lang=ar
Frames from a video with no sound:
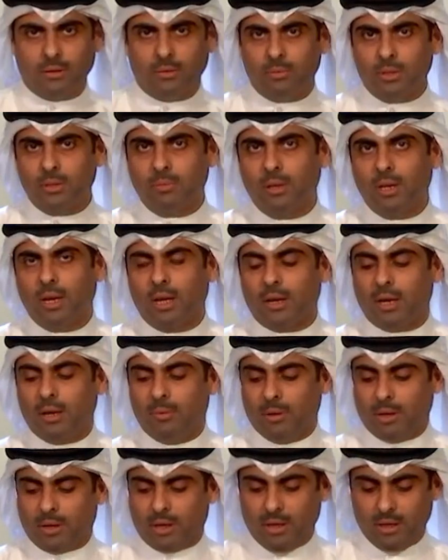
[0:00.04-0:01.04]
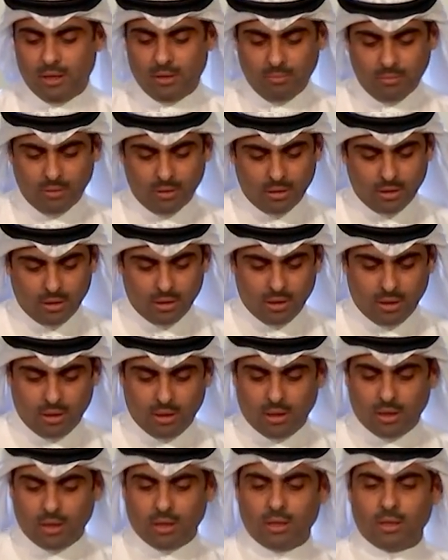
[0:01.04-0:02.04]
بسم الله الرحمن الرحيم
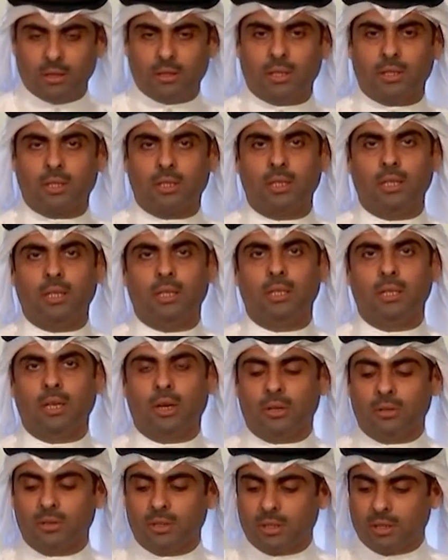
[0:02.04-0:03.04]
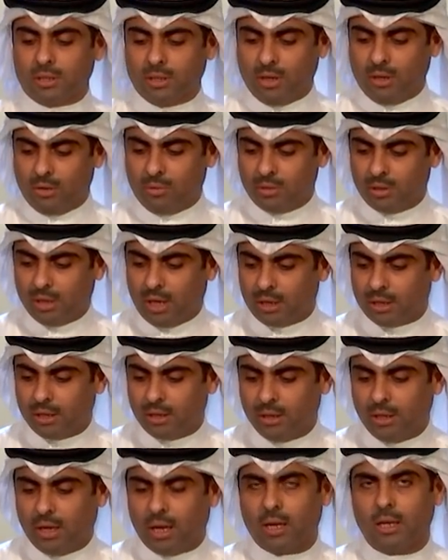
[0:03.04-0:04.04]
آه، تصريحي يخص وزارة
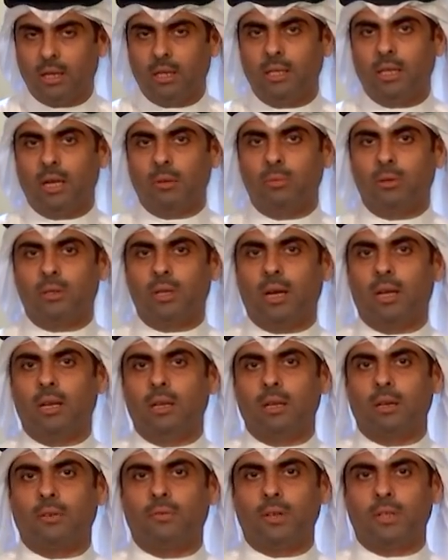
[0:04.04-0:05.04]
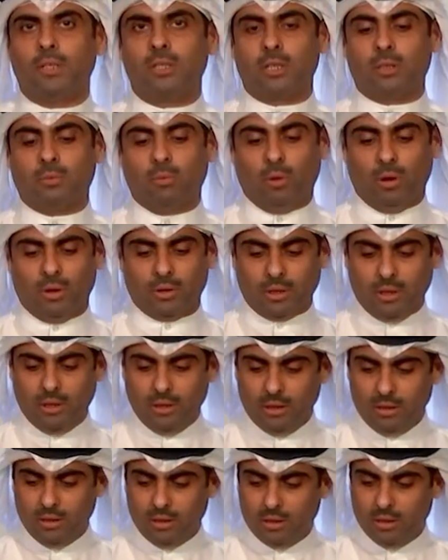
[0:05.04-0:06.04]
الداخلية متعلق في ست مواضيع
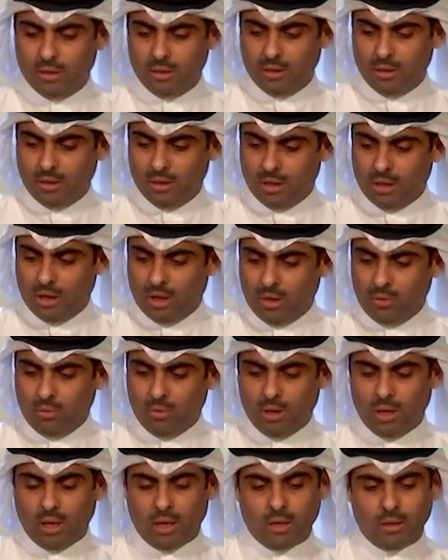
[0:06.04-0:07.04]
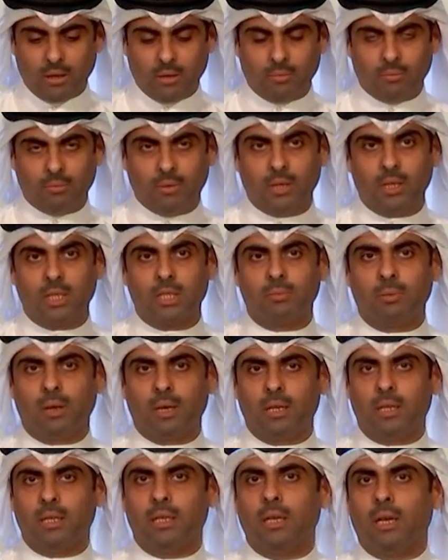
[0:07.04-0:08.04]
أولها بالنسبة
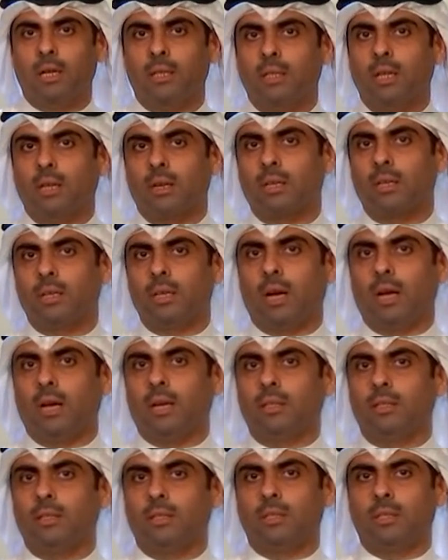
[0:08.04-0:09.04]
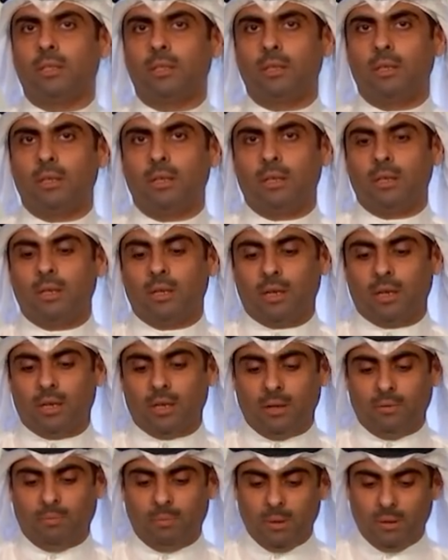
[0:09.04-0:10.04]
للترقيات
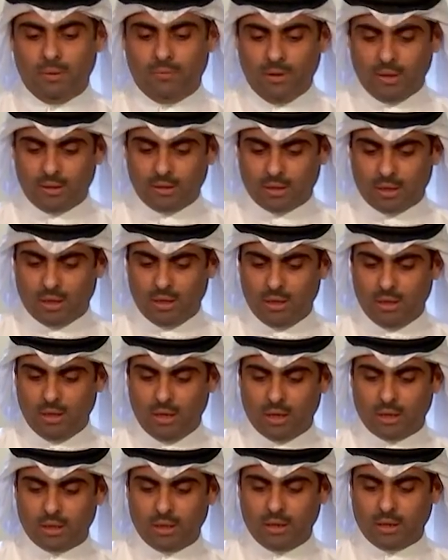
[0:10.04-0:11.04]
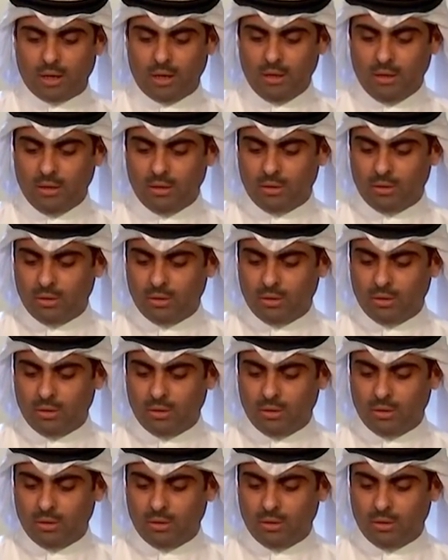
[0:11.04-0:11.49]
آه، بالفترة الأخيرة